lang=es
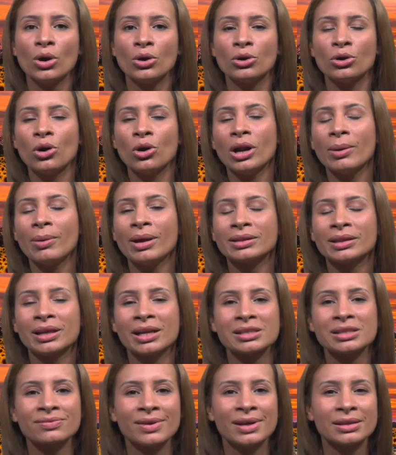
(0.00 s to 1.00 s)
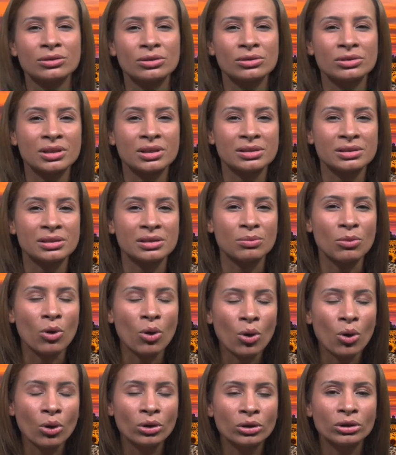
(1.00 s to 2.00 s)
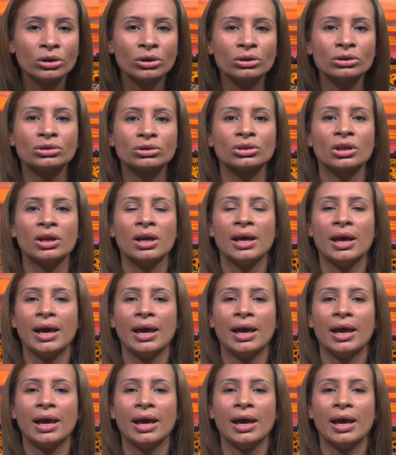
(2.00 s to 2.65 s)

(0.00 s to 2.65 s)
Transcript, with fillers: no levantarás falsos testimonios,